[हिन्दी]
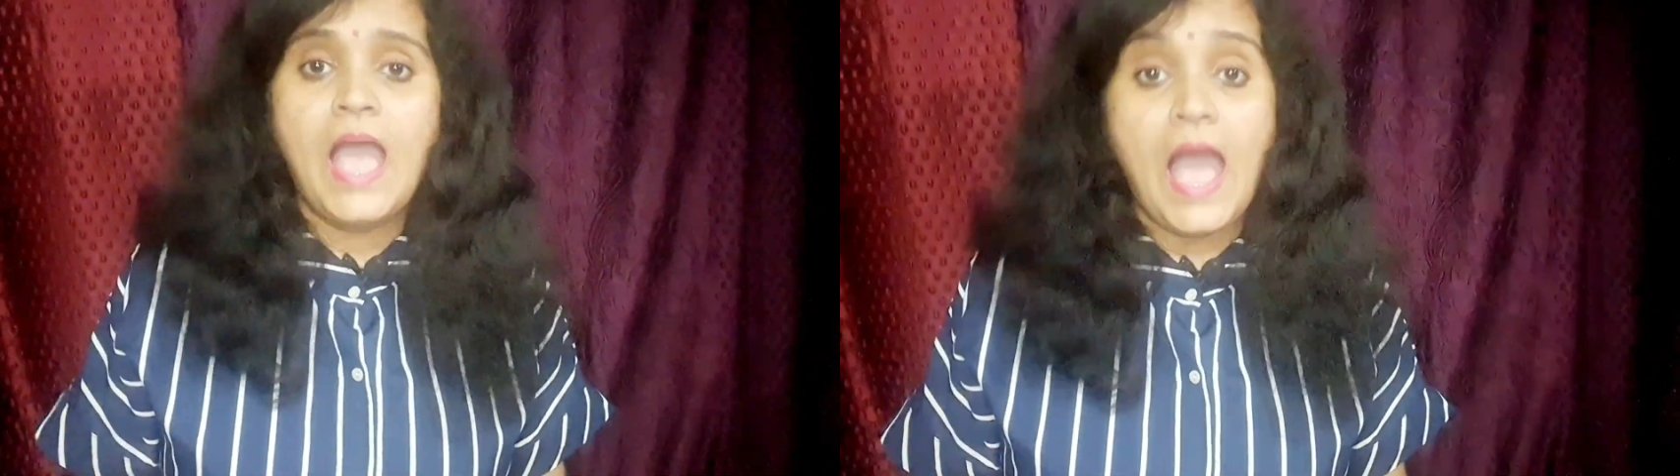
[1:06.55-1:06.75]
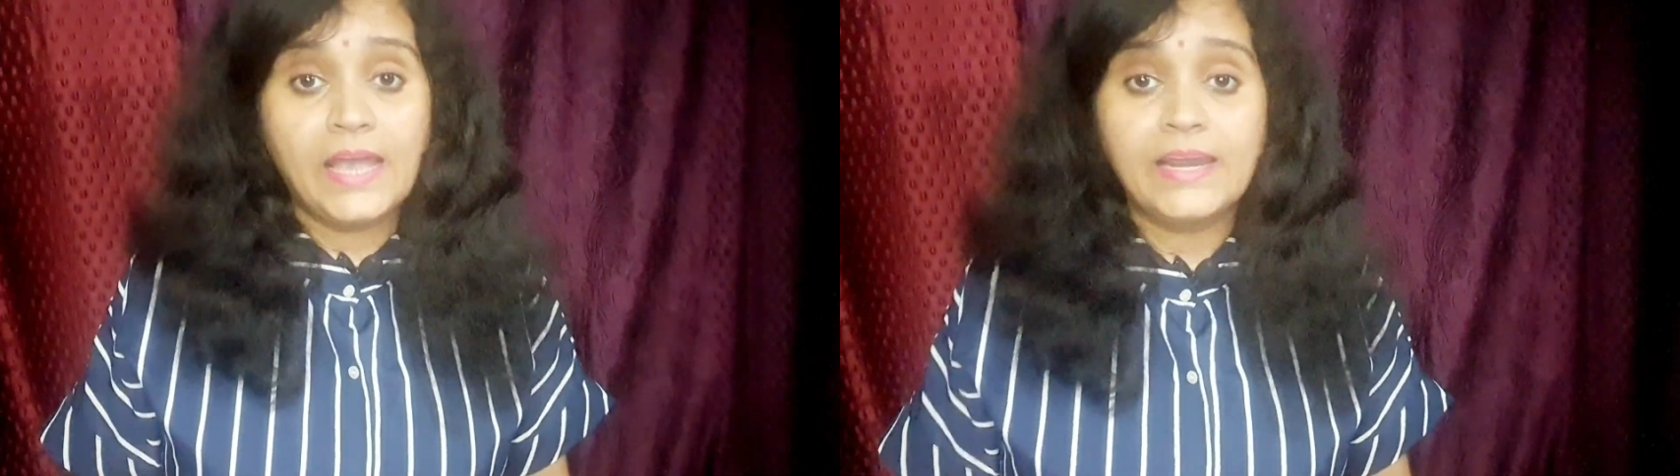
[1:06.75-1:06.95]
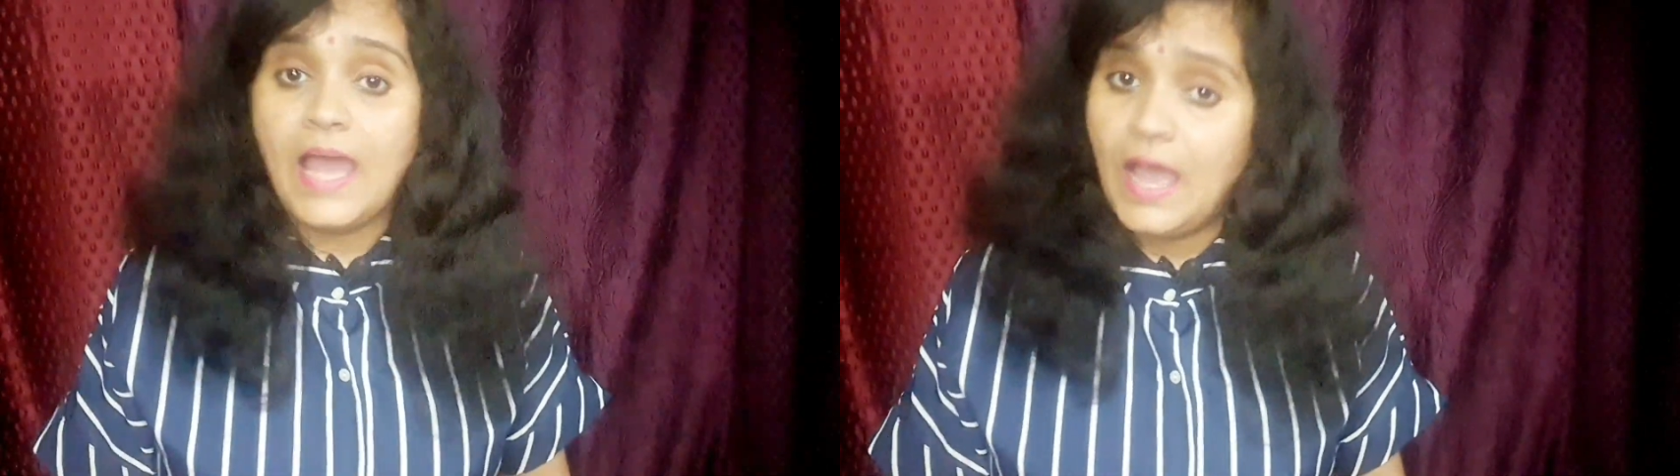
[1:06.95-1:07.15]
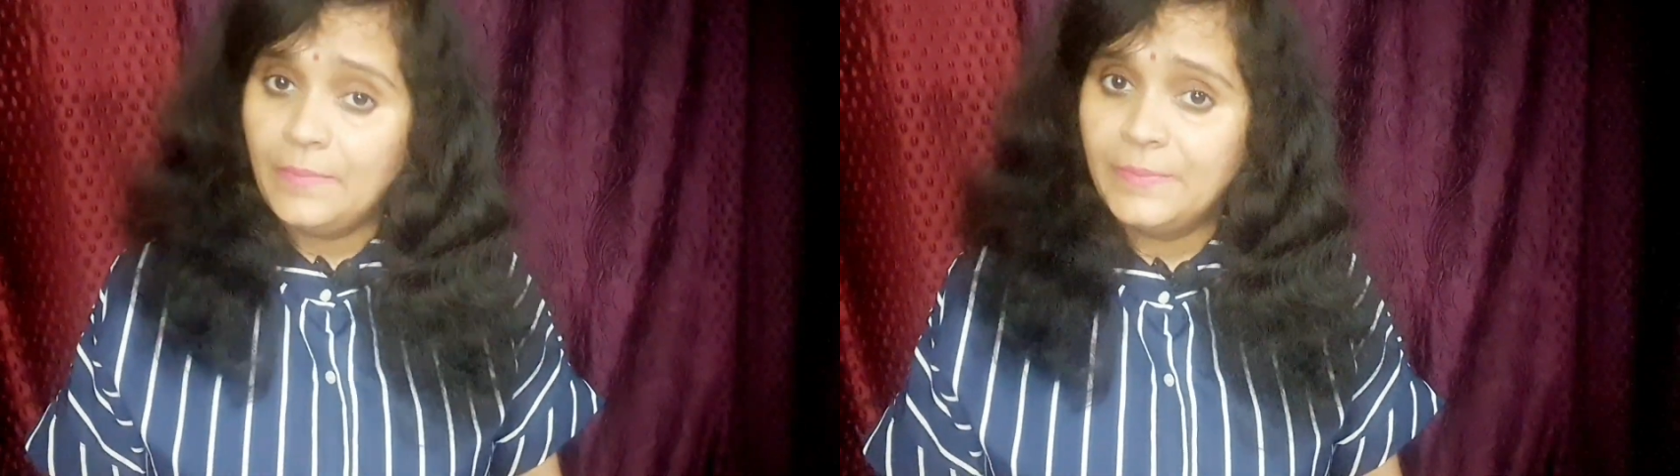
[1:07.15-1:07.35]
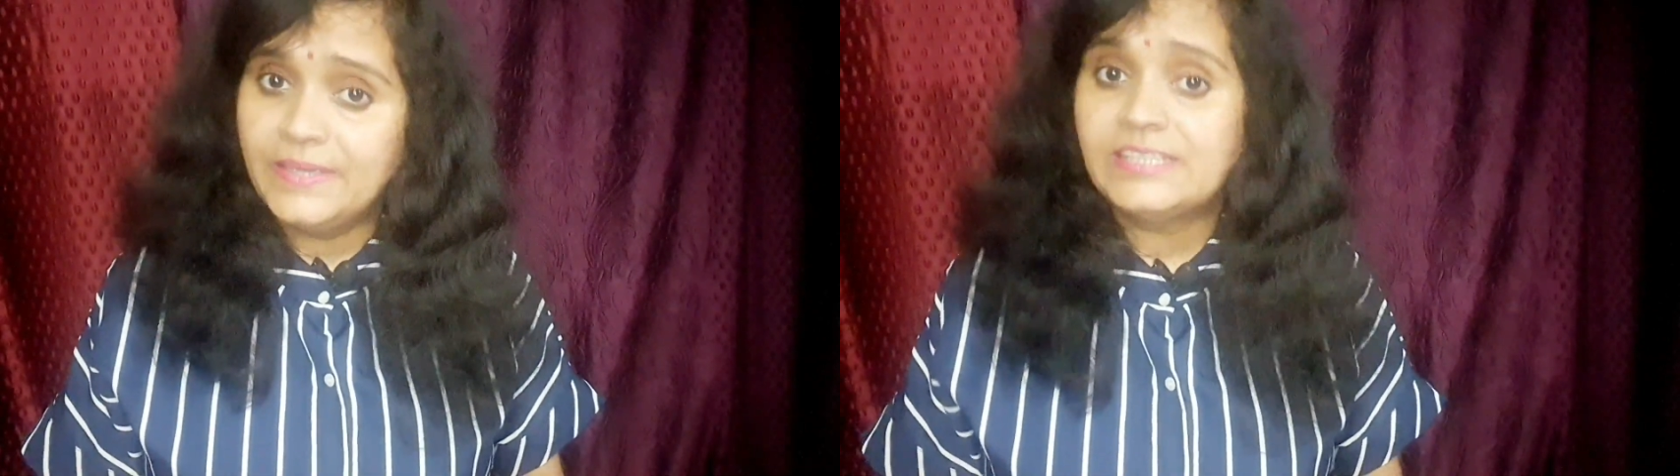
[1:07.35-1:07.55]
अगर आप
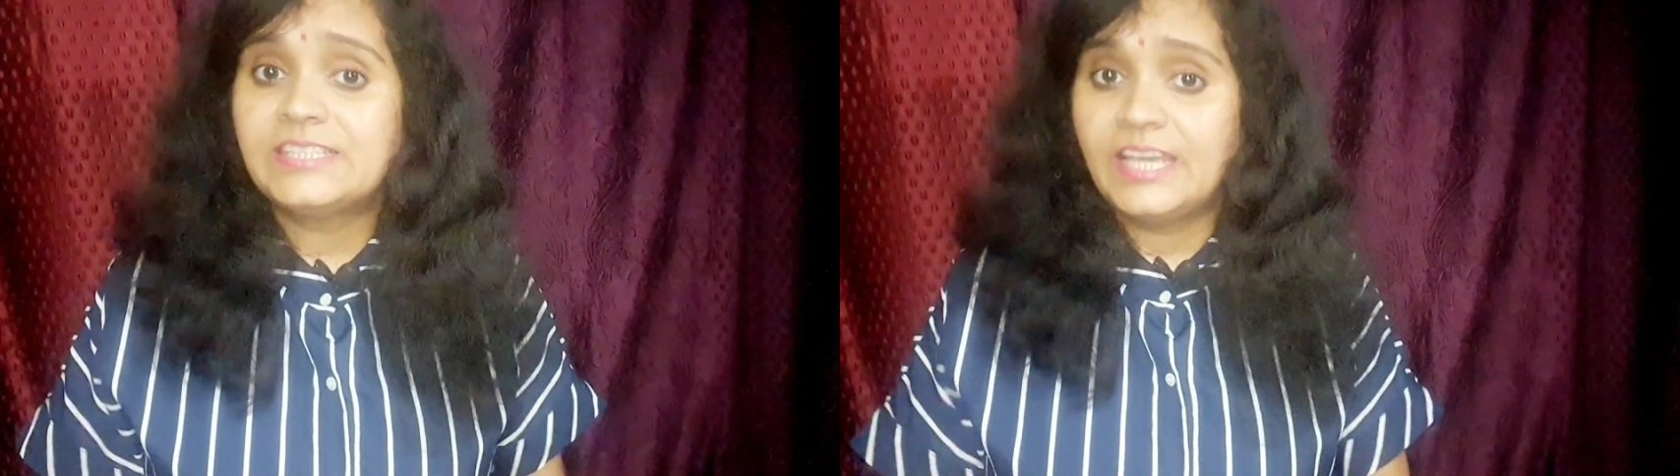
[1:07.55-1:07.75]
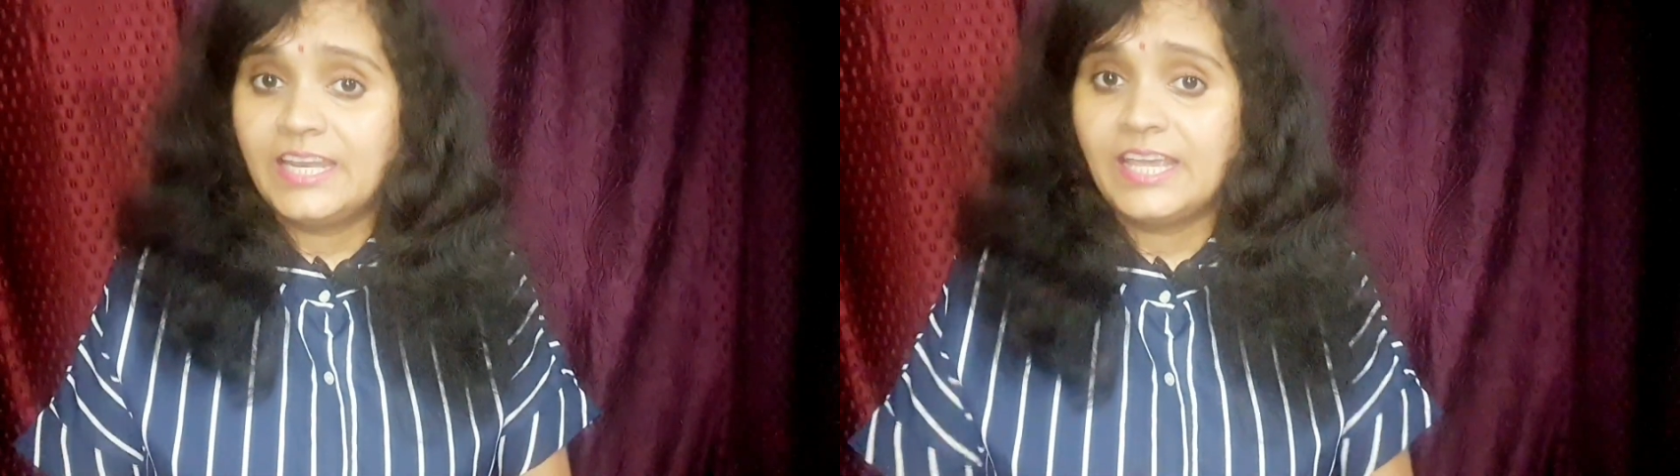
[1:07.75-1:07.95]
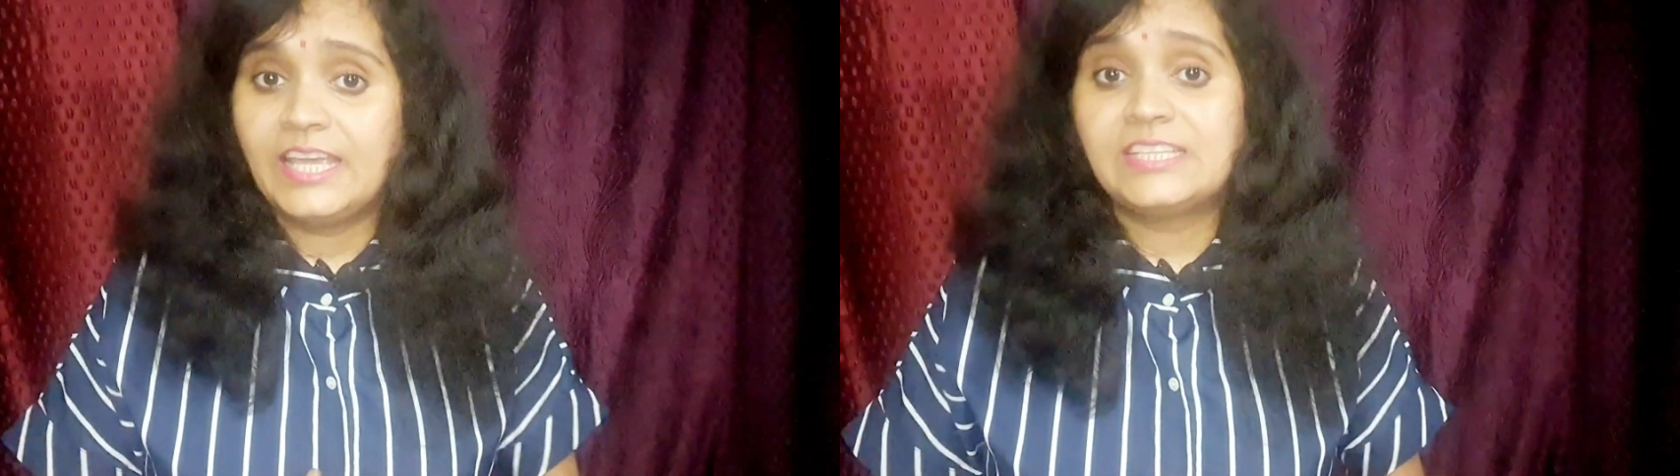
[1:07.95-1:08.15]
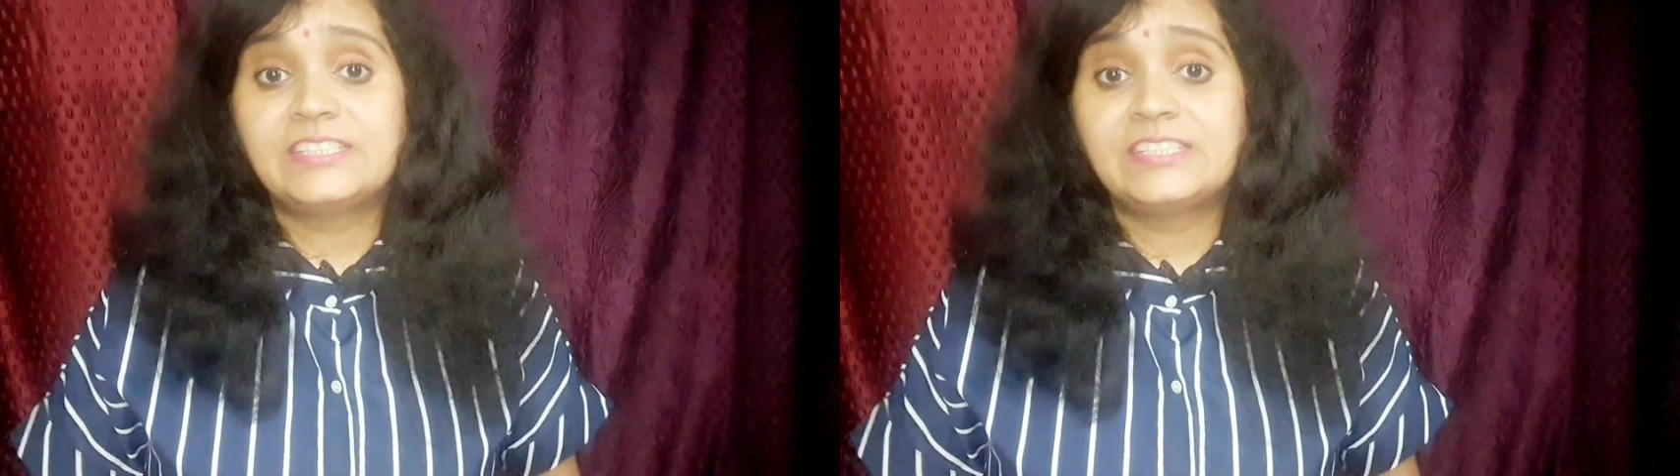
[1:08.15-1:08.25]
भी चेहरे के